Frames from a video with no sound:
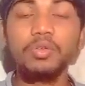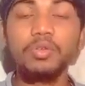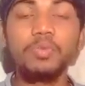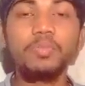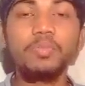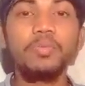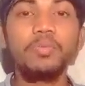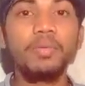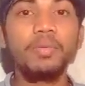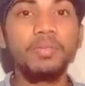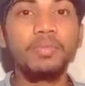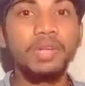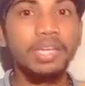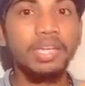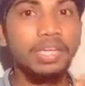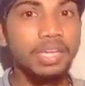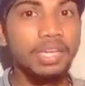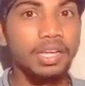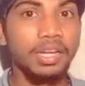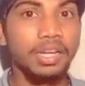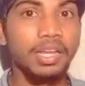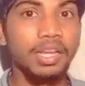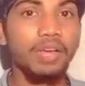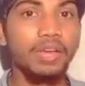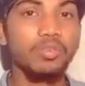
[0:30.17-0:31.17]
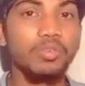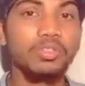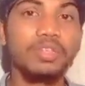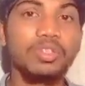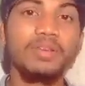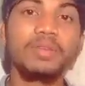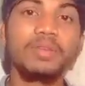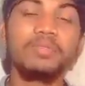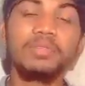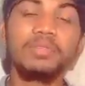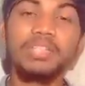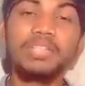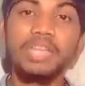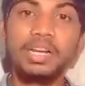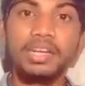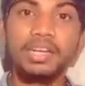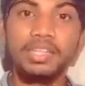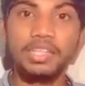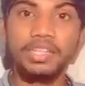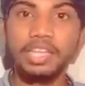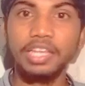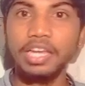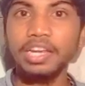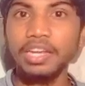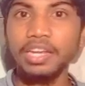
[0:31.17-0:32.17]
यूट्यूब को अपडेट करना है उसके बाद फिर
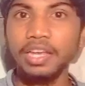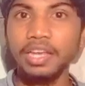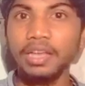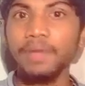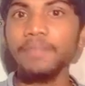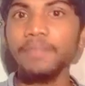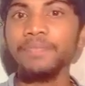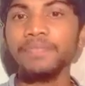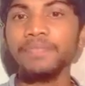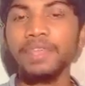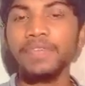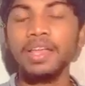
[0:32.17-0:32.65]
जाकर देखना है